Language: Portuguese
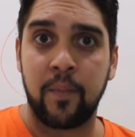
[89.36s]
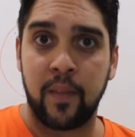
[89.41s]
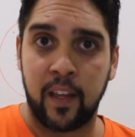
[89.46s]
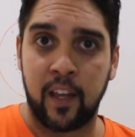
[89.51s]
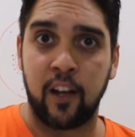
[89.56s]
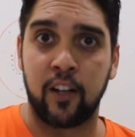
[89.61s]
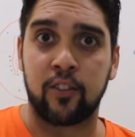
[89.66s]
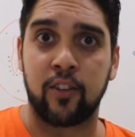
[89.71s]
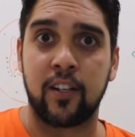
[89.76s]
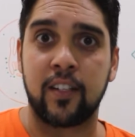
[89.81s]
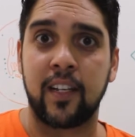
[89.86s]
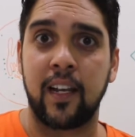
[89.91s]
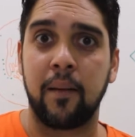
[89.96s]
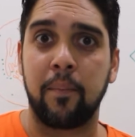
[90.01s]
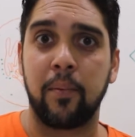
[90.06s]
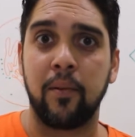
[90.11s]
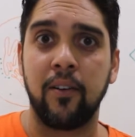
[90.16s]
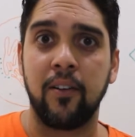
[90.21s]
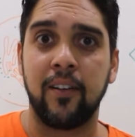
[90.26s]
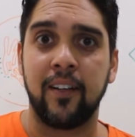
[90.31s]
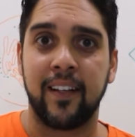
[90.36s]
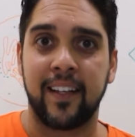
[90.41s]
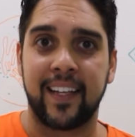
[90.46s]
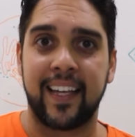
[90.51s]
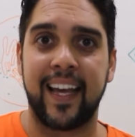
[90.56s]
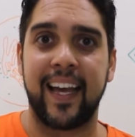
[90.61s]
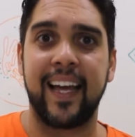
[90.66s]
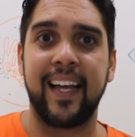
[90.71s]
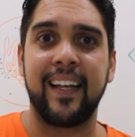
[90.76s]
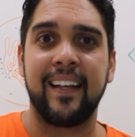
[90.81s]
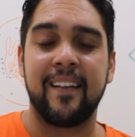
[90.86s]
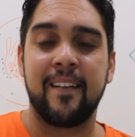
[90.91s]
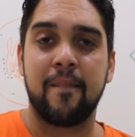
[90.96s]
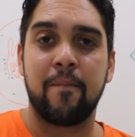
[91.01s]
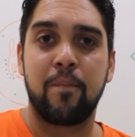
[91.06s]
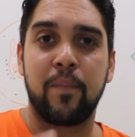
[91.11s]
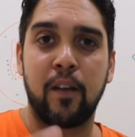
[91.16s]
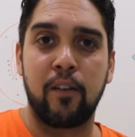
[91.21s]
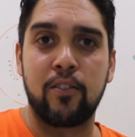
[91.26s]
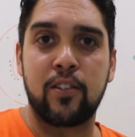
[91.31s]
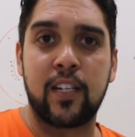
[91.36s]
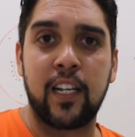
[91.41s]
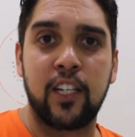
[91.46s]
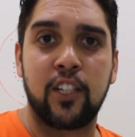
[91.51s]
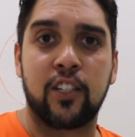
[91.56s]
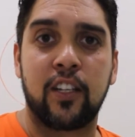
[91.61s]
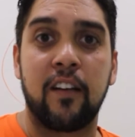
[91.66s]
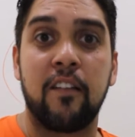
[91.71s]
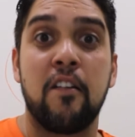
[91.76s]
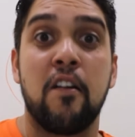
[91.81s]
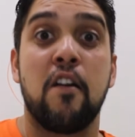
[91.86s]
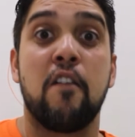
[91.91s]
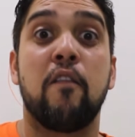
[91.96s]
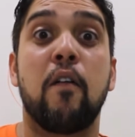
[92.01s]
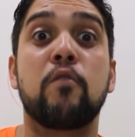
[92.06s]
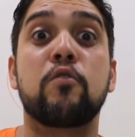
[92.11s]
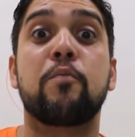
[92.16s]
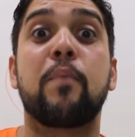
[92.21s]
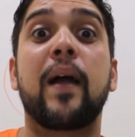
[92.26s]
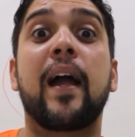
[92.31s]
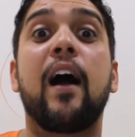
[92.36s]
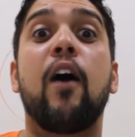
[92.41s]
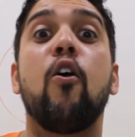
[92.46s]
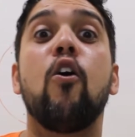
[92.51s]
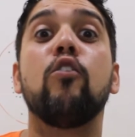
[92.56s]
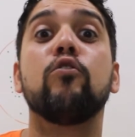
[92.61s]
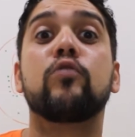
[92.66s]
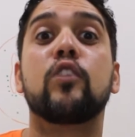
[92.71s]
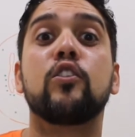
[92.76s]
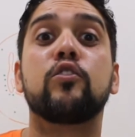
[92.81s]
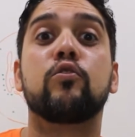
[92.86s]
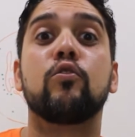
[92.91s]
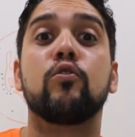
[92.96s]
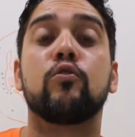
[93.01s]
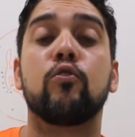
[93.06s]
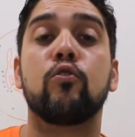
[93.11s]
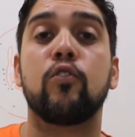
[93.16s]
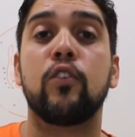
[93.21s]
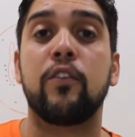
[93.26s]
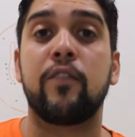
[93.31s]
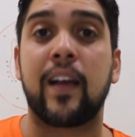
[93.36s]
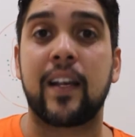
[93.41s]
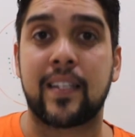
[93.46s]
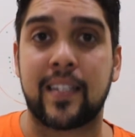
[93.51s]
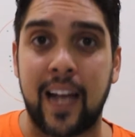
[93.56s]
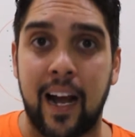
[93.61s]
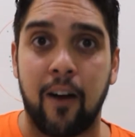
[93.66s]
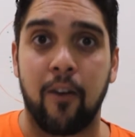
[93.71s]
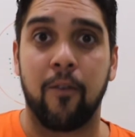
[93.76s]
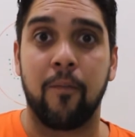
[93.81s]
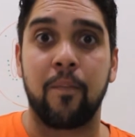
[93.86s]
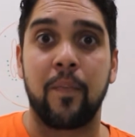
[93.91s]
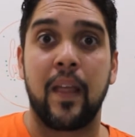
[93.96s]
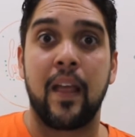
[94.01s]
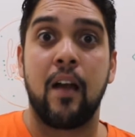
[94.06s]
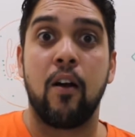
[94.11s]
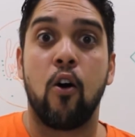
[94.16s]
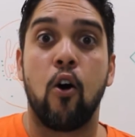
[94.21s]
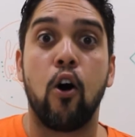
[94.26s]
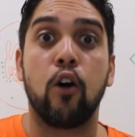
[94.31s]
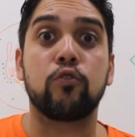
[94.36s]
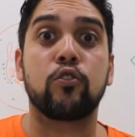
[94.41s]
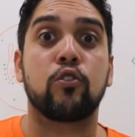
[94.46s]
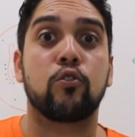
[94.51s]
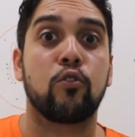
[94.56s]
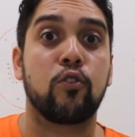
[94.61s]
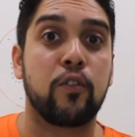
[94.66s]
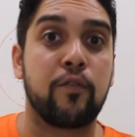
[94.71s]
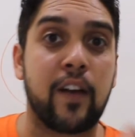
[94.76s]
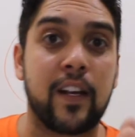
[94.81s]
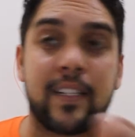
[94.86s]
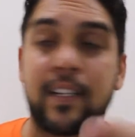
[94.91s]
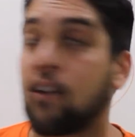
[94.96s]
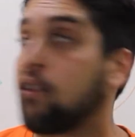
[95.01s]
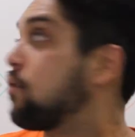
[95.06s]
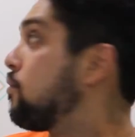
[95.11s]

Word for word: Quer outro exemplo? Quer? Não insista. Vamos pegar outra estrutura universal. Outra estrutura universal